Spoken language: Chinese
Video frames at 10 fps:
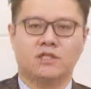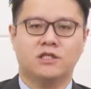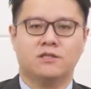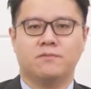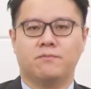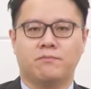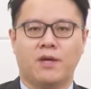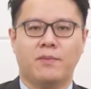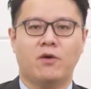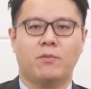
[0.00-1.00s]
但是
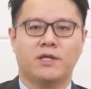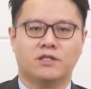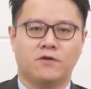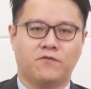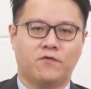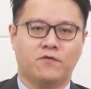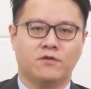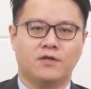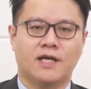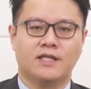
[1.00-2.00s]
偏偏我们的政府
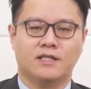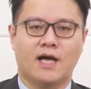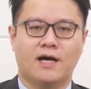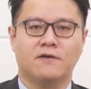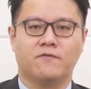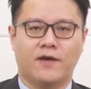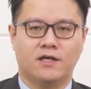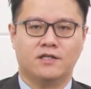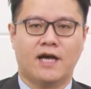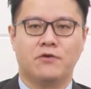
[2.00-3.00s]
又在提倡非
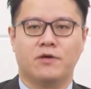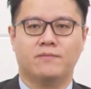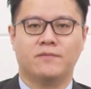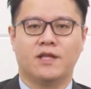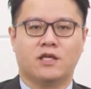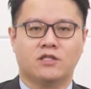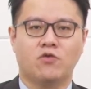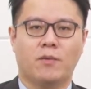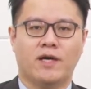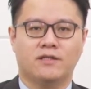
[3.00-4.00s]
核家园，导致
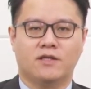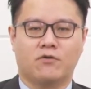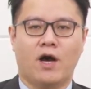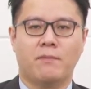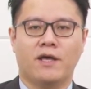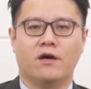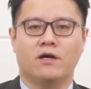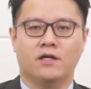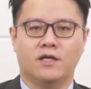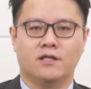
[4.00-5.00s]
我们也快要没有
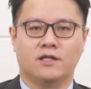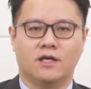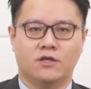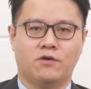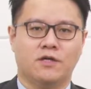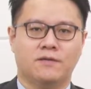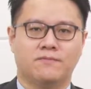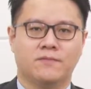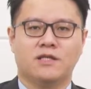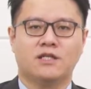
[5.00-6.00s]
核能可以用了。
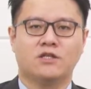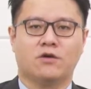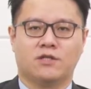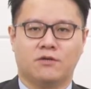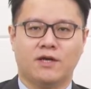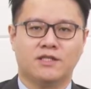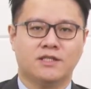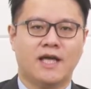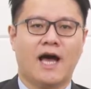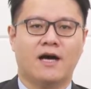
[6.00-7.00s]
在这种情况
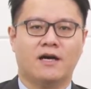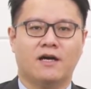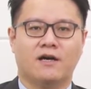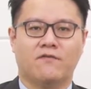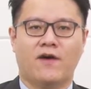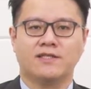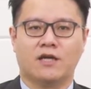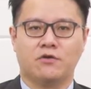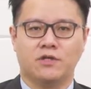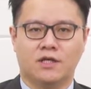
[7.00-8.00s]
之下，发
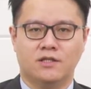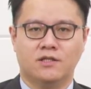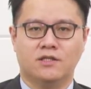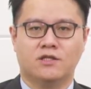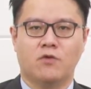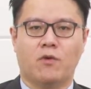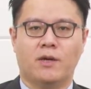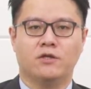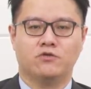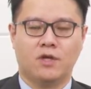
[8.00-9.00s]
展绿能成为我
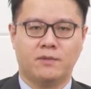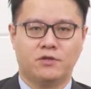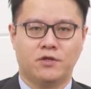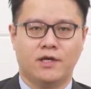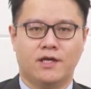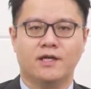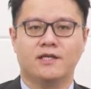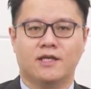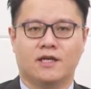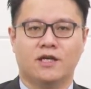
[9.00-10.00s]
们最明确，
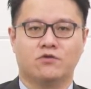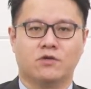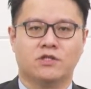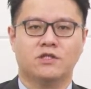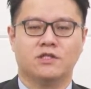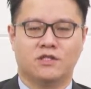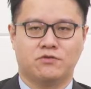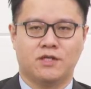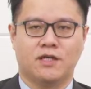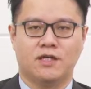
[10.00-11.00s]
也可以说是仅
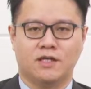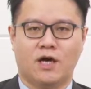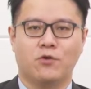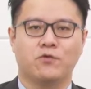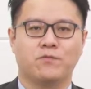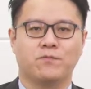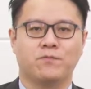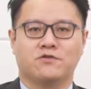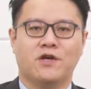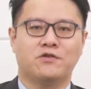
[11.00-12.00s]
存的一条路。
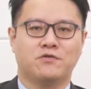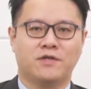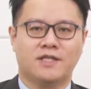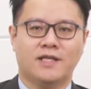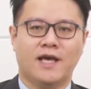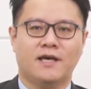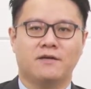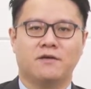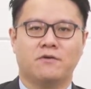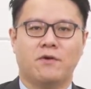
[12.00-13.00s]
所以许多企业
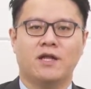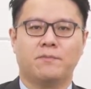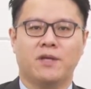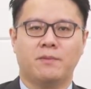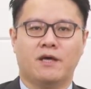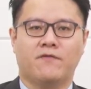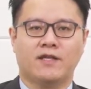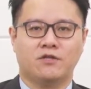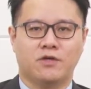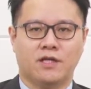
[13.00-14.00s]
为了避免
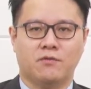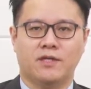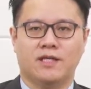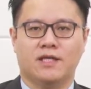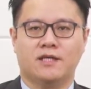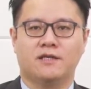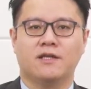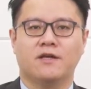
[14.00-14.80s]
发生缺电问题，